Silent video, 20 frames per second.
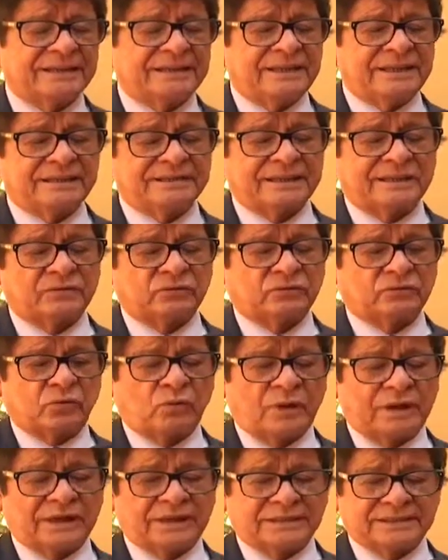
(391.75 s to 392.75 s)
días en los
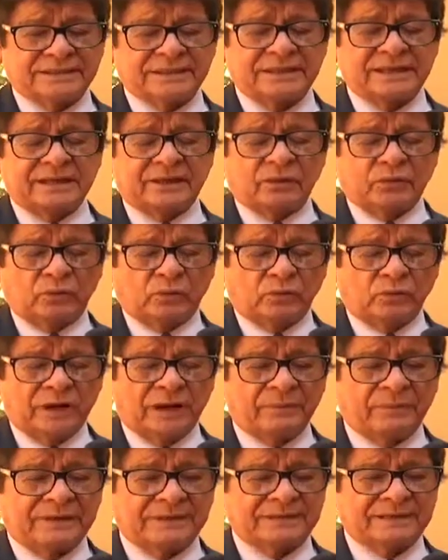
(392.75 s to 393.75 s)
cuales
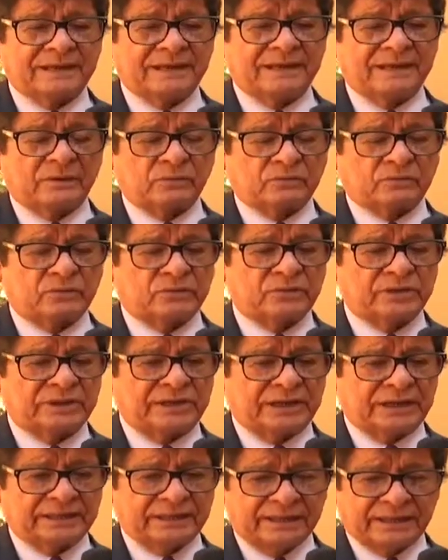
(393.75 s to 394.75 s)
una vez que la
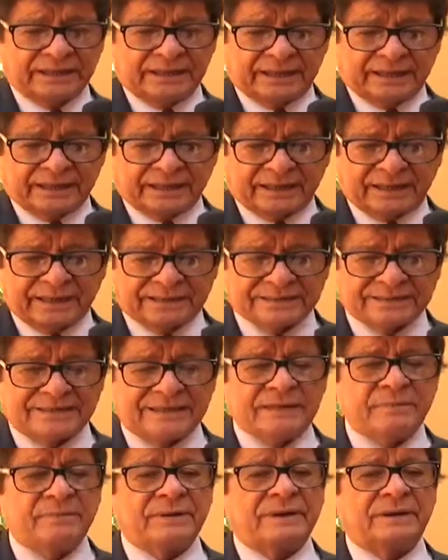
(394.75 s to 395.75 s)
autoridad
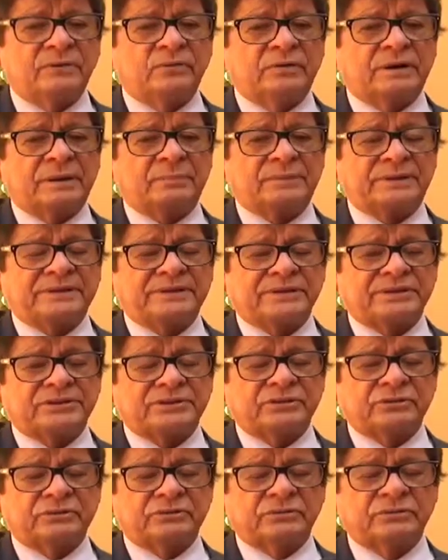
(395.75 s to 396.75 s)
recibe una
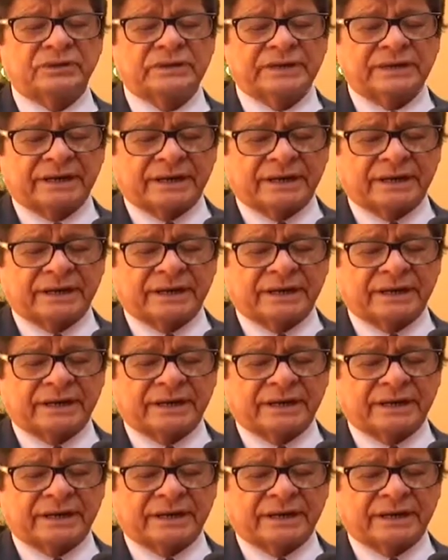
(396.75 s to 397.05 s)
petición,